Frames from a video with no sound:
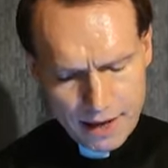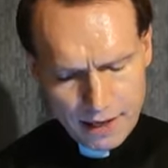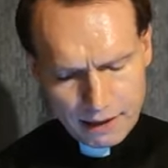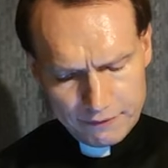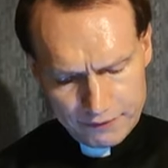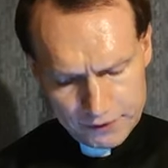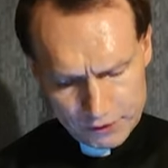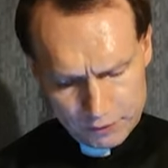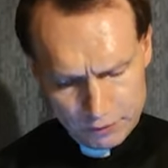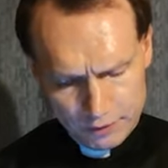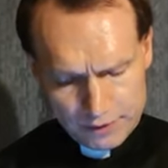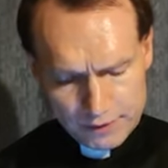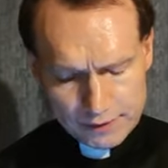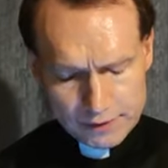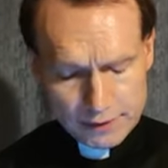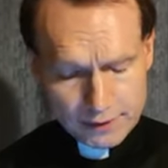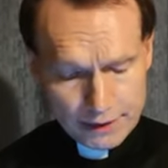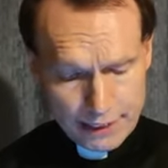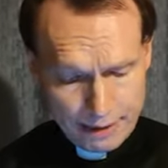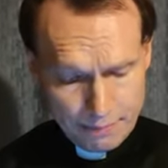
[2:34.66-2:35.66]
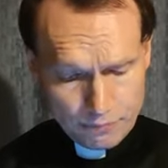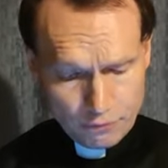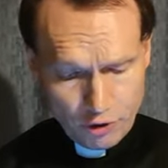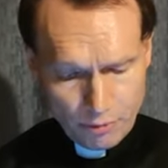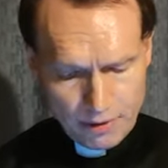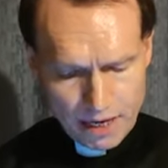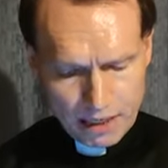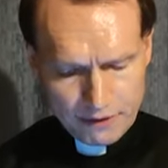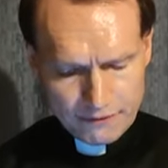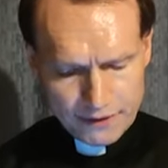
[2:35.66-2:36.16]
Revisionisten geben
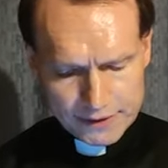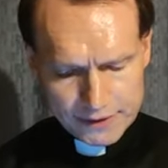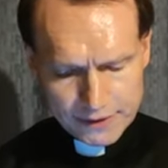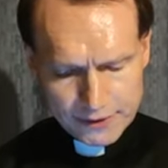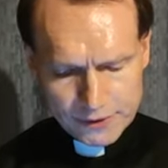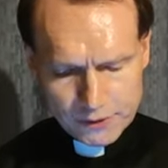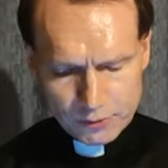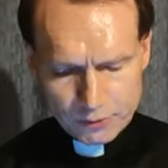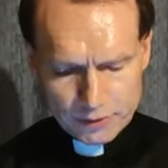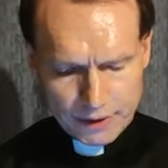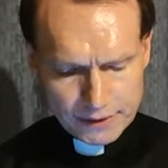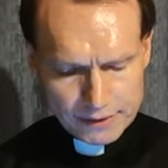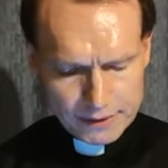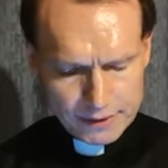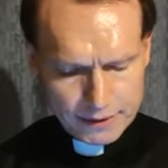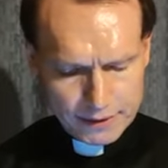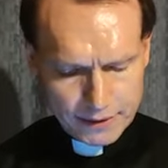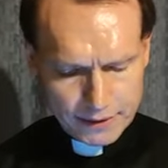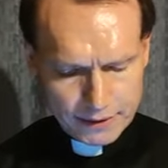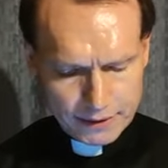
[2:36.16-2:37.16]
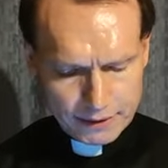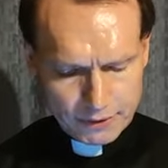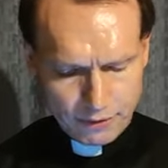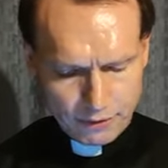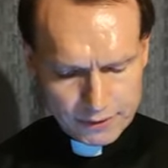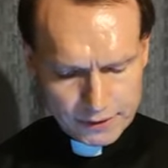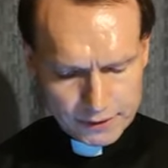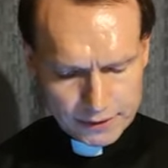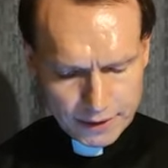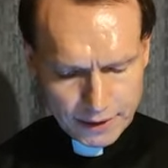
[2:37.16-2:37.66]
normalerweise zu, dass in den
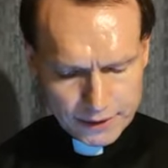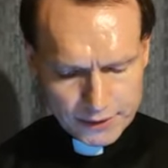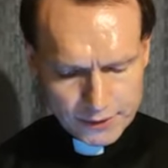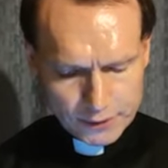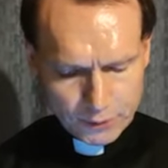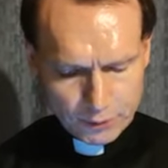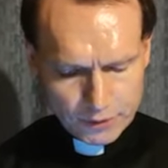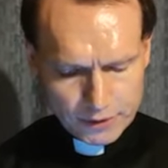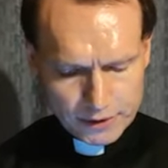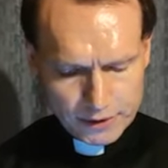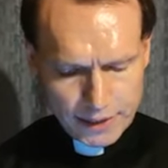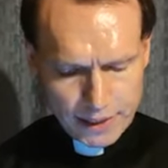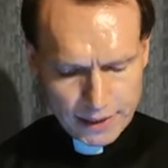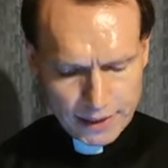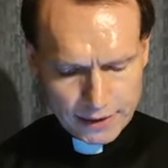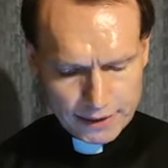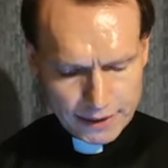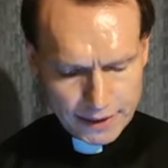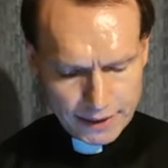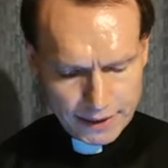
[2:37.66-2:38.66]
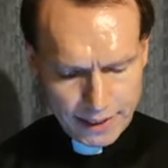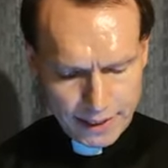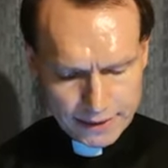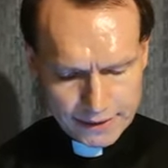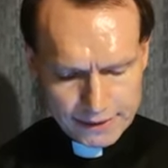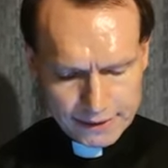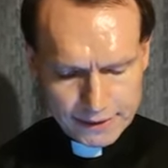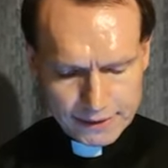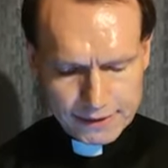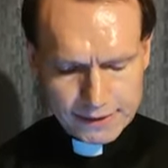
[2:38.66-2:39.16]
Konzentrationslagern der
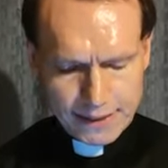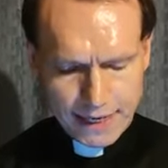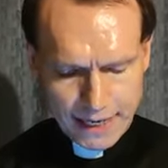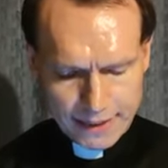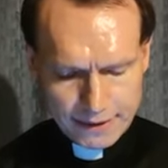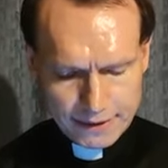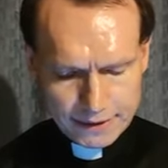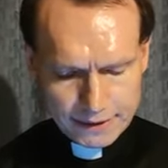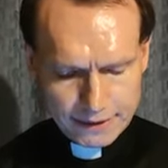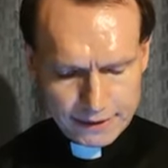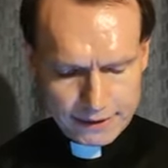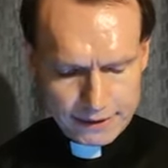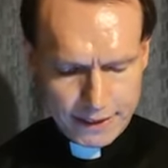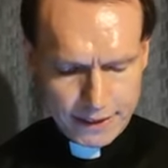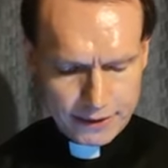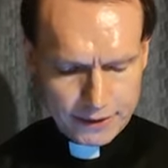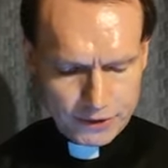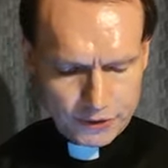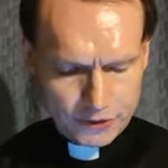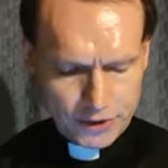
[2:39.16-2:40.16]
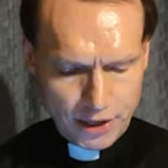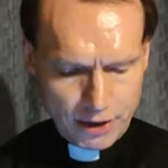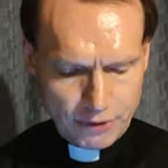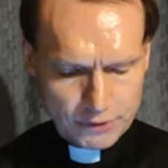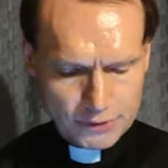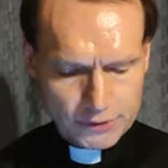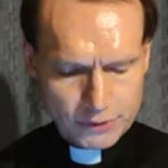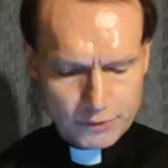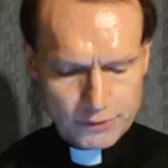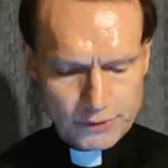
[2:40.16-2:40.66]
Nazis andere technische
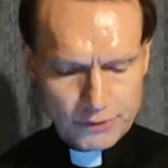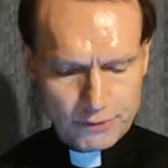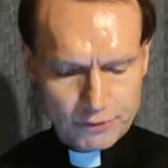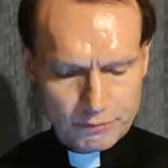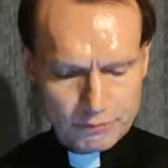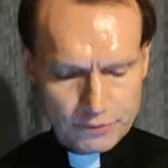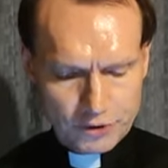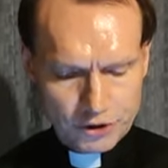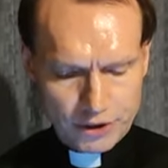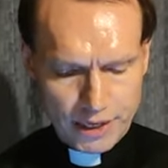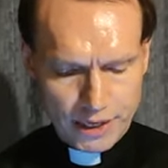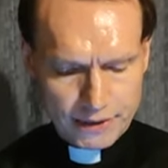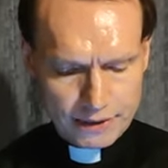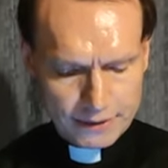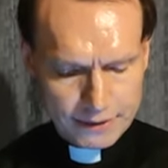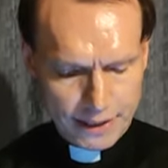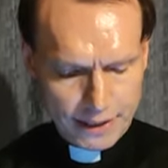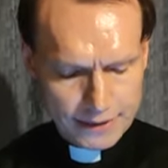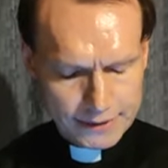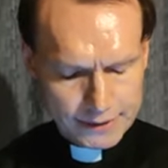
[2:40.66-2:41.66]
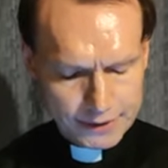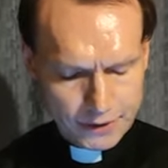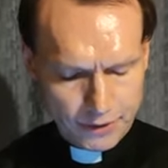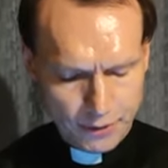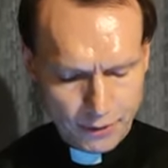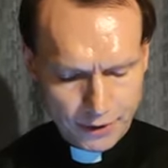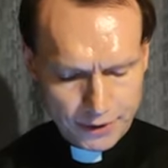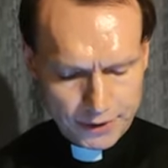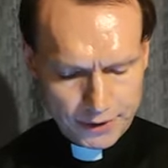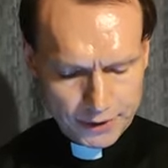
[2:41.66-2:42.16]
Ausrüstungen bestanden als in
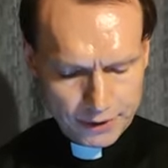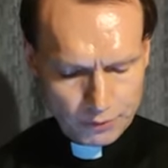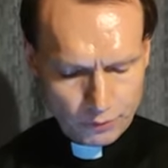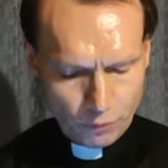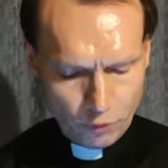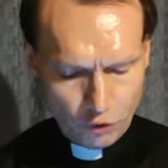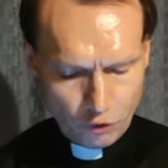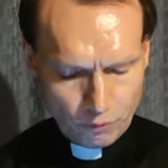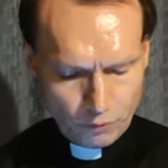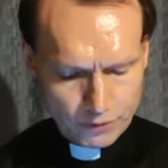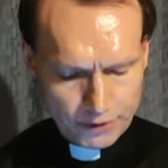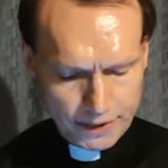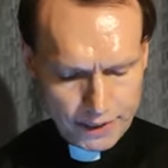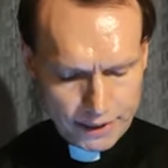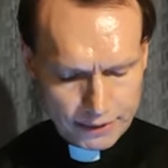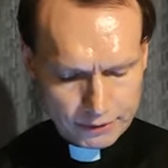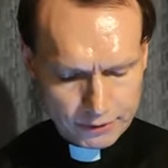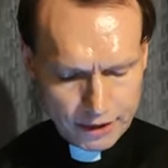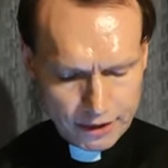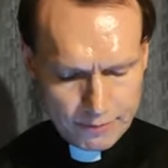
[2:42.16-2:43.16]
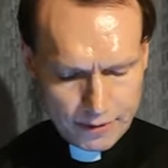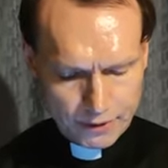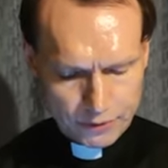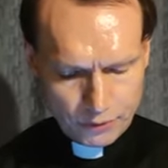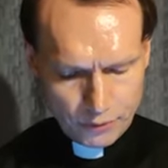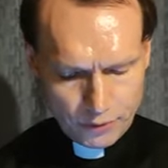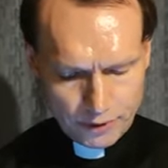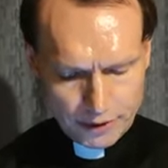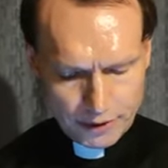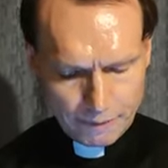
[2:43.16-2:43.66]
heutigen hochmodernen
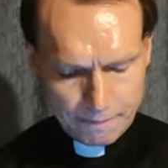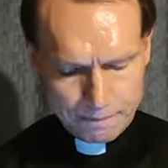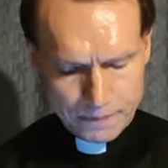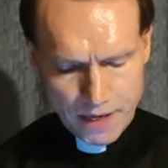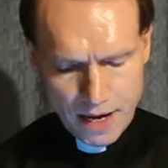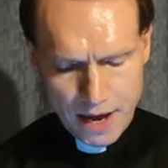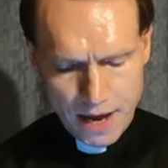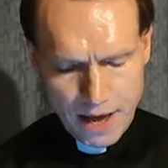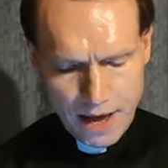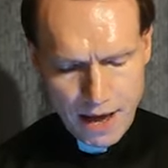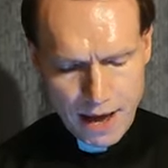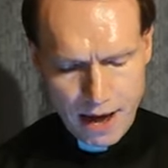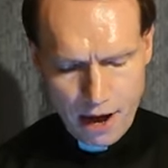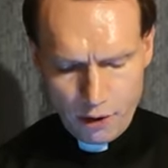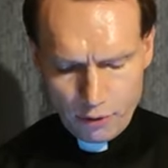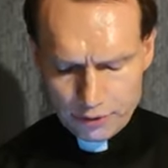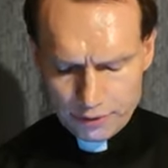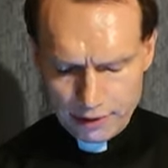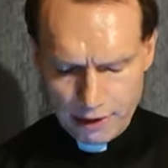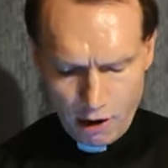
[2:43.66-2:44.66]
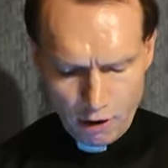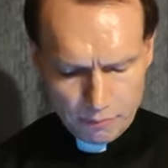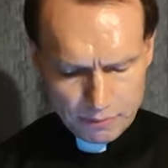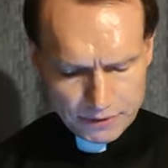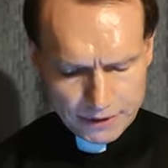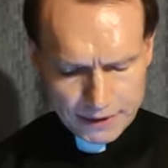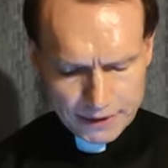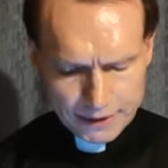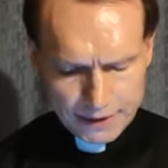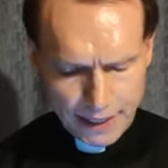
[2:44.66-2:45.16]
Krematorien. Auch glauben
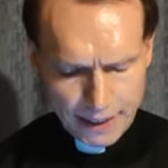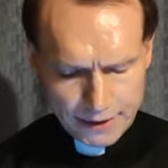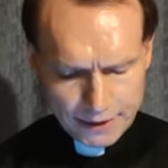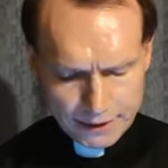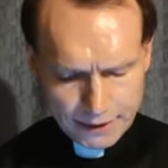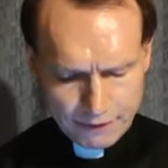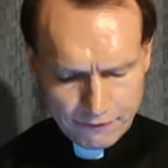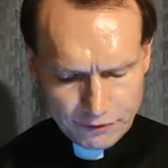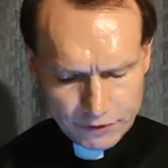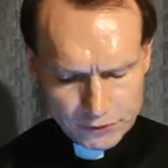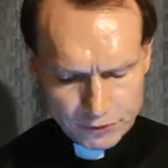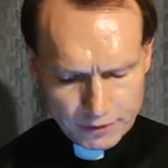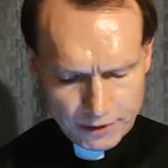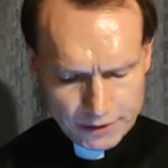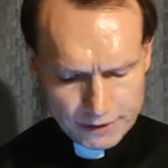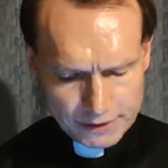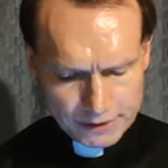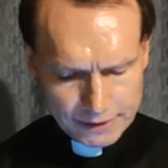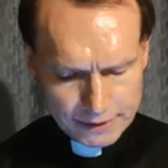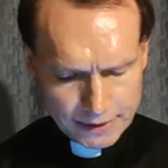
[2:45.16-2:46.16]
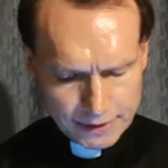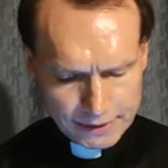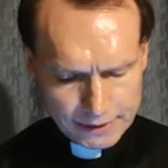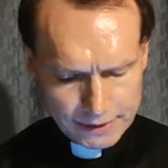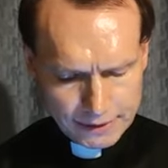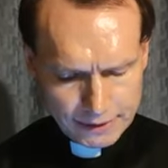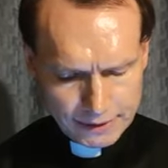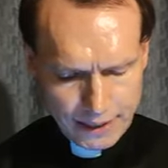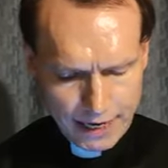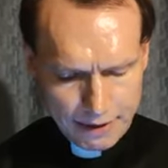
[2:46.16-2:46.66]
nicht alle Revisionisten, dass
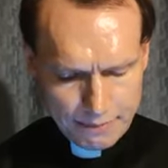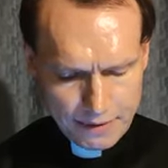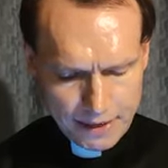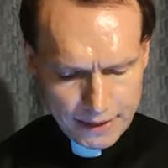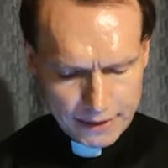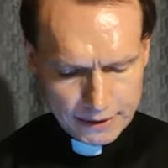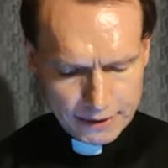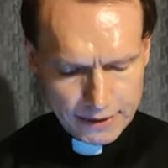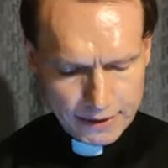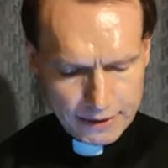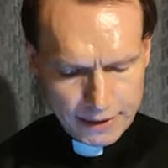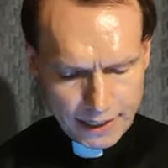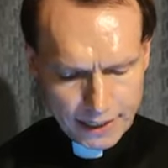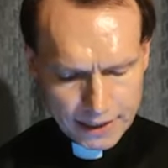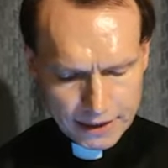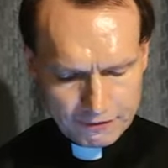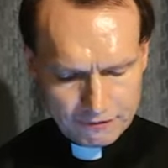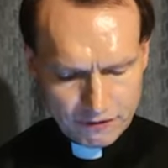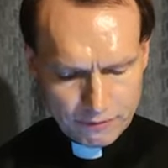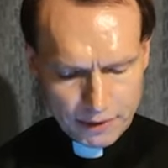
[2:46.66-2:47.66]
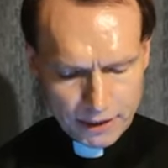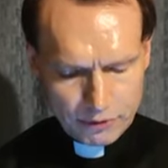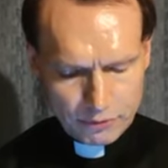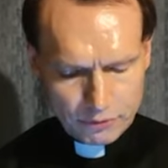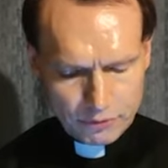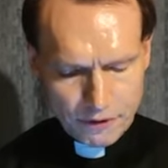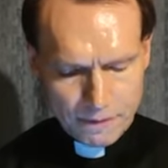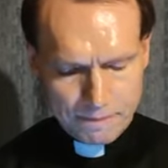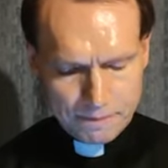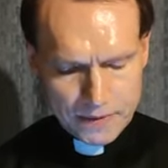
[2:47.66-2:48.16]
die damalige
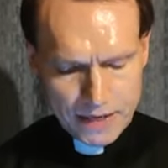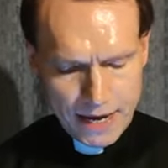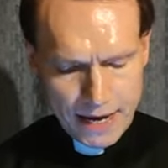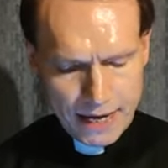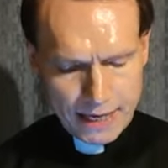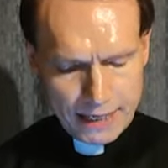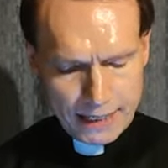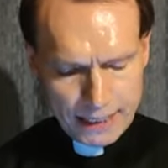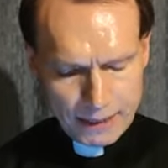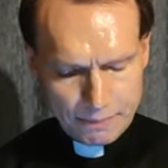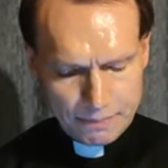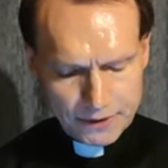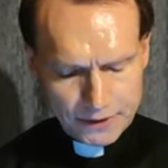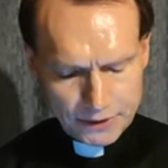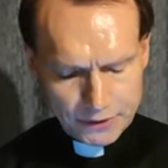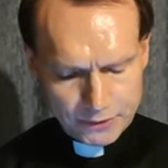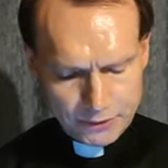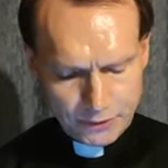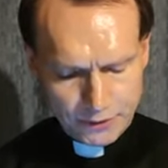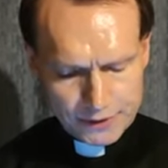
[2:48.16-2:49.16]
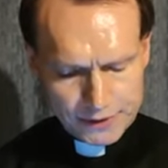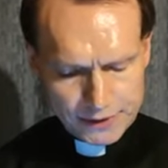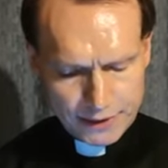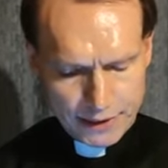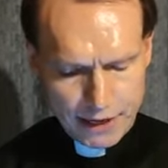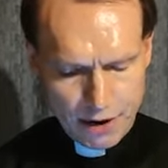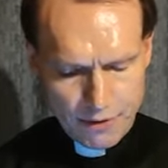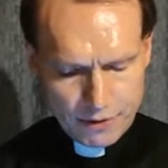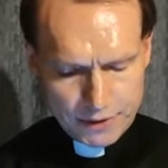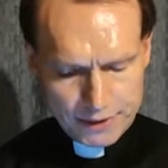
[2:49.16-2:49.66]
Leichenverbrennung erheblich kürzer
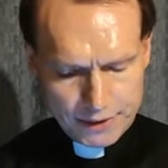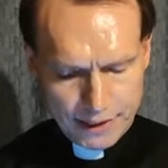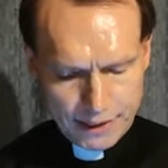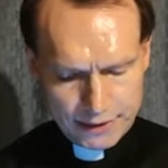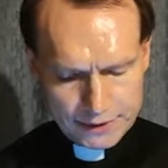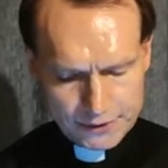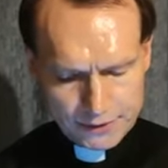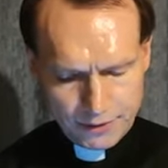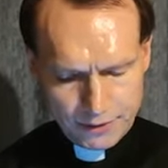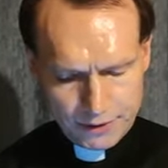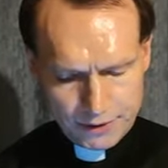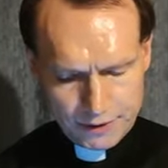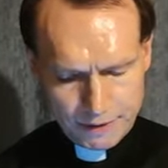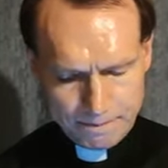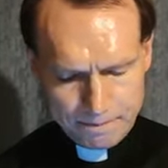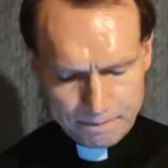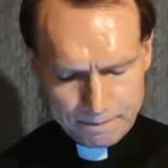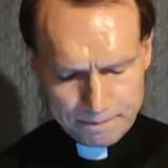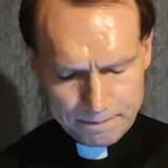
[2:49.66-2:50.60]
dauerte als heute.